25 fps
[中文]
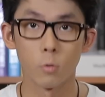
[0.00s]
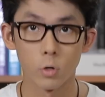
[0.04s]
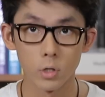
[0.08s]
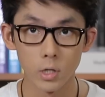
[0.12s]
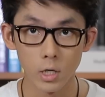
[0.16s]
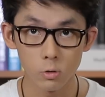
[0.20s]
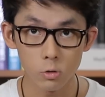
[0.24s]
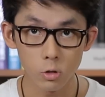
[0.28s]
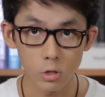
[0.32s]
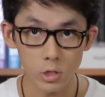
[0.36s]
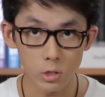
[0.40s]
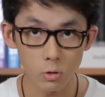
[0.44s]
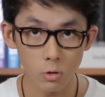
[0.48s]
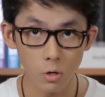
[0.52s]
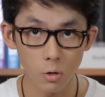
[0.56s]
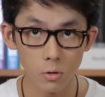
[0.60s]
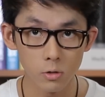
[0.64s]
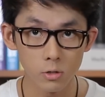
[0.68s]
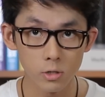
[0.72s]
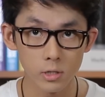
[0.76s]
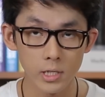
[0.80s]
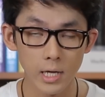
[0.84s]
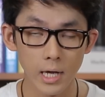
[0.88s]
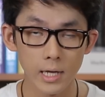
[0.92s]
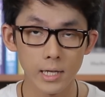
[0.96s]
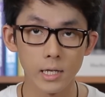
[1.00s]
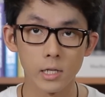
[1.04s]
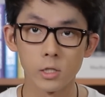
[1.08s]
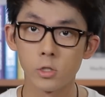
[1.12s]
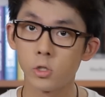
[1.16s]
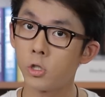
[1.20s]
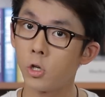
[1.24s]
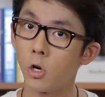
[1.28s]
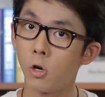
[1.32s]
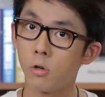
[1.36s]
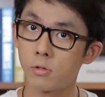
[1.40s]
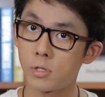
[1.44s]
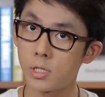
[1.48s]
我呢硕士论文就是在研
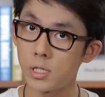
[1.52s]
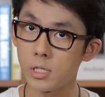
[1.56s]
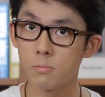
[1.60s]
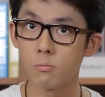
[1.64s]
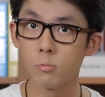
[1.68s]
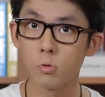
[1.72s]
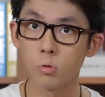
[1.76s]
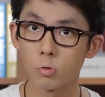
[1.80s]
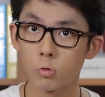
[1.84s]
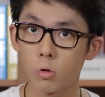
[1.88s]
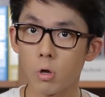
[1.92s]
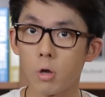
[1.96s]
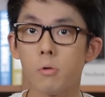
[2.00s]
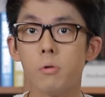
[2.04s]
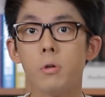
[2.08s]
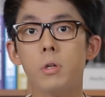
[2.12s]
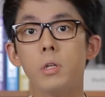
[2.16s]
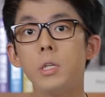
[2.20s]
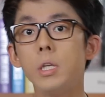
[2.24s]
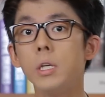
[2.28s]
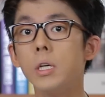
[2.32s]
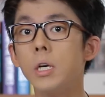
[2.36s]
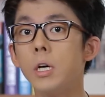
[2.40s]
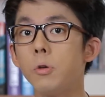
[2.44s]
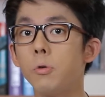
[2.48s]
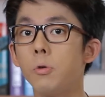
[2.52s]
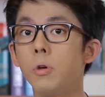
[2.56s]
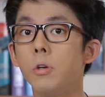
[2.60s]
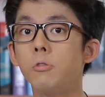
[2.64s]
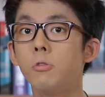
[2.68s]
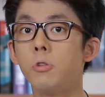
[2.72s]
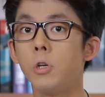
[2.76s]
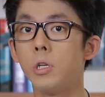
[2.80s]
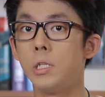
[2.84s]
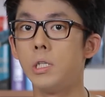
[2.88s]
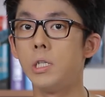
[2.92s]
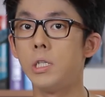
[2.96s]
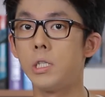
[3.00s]
究字幕对于第二语言
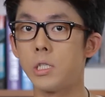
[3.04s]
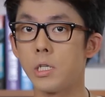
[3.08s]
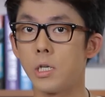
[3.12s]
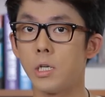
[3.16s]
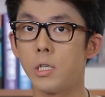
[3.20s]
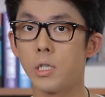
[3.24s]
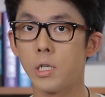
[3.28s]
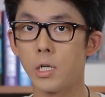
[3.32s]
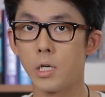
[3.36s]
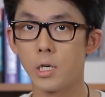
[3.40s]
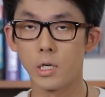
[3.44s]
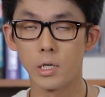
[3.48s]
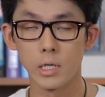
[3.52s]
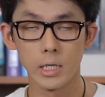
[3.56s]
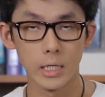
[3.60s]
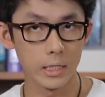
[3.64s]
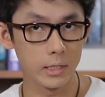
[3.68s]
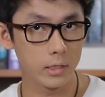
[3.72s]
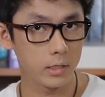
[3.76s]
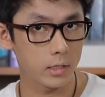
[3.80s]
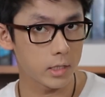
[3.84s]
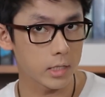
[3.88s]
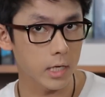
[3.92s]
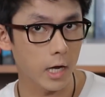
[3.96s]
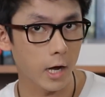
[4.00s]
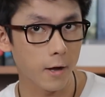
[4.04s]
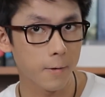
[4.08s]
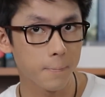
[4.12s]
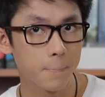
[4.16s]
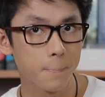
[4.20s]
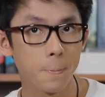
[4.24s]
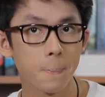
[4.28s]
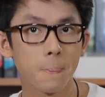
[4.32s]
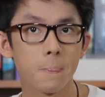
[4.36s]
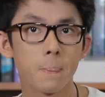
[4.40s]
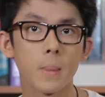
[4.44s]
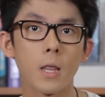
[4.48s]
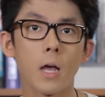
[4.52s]
学习者的影响。
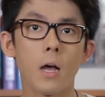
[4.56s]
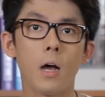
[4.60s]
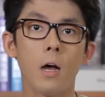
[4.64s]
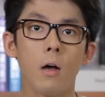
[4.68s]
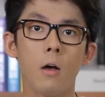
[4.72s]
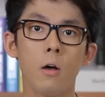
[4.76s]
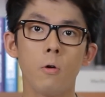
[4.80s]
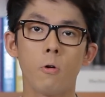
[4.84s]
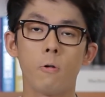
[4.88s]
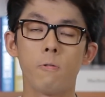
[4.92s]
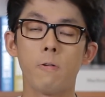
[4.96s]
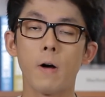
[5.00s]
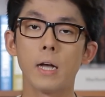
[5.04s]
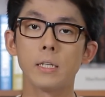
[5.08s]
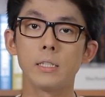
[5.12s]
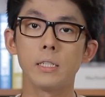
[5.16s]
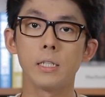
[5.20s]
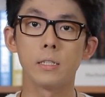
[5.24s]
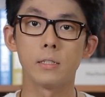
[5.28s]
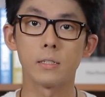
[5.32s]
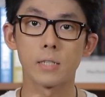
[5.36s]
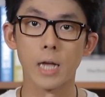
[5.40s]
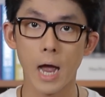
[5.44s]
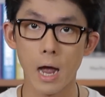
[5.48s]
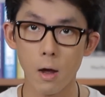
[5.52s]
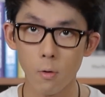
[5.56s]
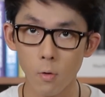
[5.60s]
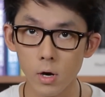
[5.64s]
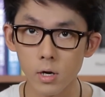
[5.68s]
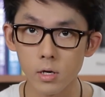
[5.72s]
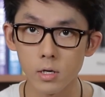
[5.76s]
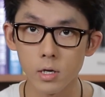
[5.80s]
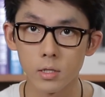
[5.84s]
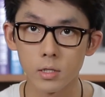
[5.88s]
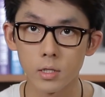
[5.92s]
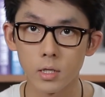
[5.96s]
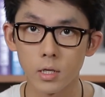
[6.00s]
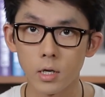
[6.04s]
那我发现台湾
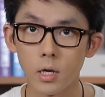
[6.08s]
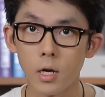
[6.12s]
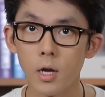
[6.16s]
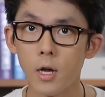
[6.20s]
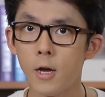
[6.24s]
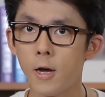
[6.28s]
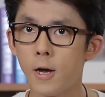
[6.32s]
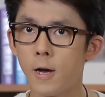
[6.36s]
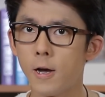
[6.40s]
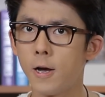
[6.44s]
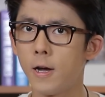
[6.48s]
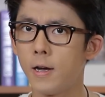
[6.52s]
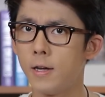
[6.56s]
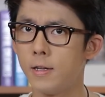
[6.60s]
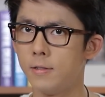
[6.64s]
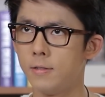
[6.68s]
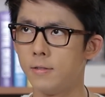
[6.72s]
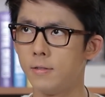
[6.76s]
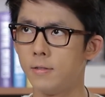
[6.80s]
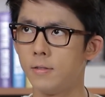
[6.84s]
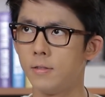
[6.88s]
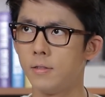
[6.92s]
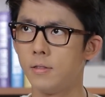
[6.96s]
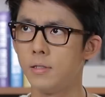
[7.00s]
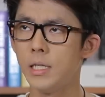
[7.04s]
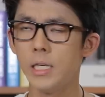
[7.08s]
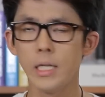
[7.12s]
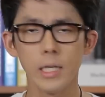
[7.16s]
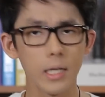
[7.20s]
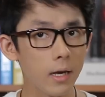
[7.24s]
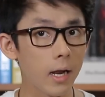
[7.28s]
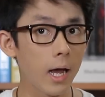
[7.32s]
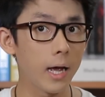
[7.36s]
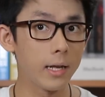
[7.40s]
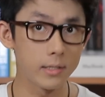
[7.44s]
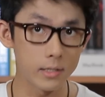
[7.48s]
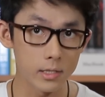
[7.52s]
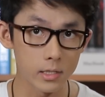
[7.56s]
人呢很依
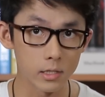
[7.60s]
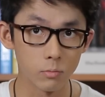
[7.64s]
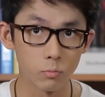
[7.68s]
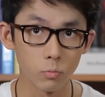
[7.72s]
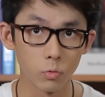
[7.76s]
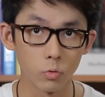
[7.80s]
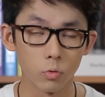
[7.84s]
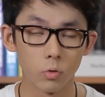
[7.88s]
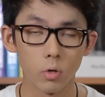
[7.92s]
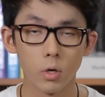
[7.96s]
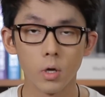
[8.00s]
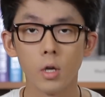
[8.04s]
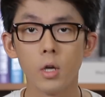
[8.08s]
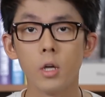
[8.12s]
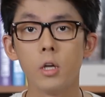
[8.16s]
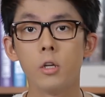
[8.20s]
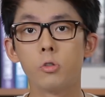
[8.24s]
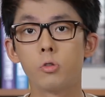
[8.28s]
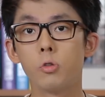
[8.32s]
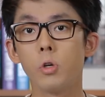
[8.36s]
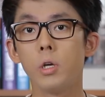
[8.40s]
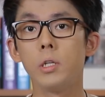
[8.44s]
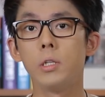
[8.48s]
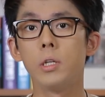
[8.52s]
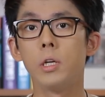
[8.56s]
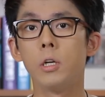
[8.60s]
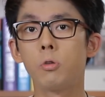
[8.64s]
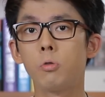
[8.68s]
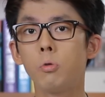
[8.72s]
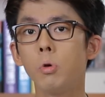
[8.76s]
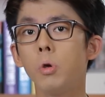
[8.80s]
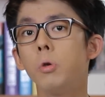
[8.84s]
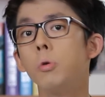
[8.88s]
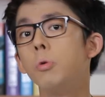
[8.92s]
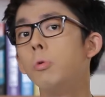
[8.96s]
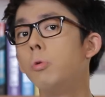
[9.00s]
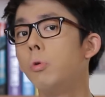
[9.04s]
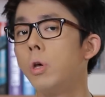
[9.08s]
赖字幕，所以呢
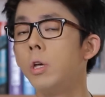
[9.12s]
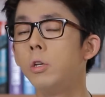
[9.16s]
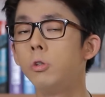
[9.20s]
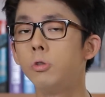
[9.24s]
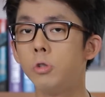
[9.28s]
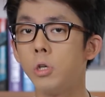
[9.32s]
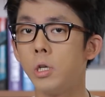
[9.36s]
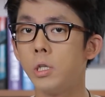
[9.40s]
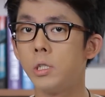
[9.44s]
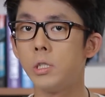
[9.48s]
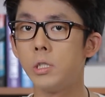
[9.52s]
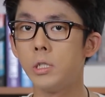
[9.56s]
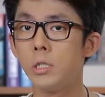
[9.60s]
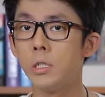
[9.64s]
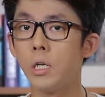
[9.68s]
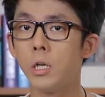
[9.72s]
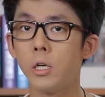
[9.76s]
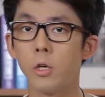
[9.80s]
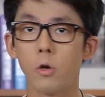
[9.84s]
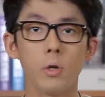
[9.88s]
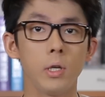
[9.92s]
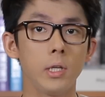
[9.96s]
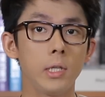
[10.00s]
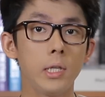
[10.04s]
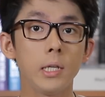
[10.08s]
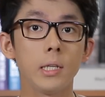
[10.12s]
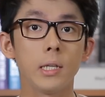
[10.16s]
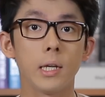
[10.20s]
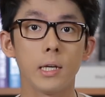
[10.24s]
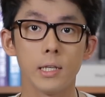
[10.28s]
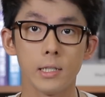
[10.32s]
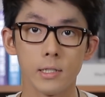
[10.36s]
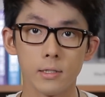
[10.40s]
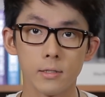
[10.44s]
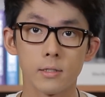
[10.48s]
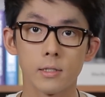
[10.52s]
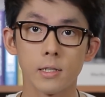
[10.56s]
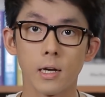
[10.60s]
对语言学习呢有一定的
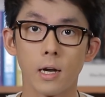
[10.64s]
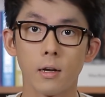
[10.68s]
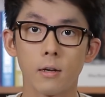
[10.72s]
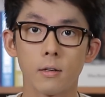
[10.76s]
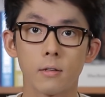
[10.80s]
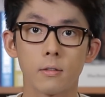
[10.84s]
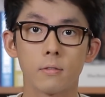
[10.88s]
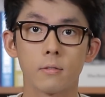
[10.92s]
影响。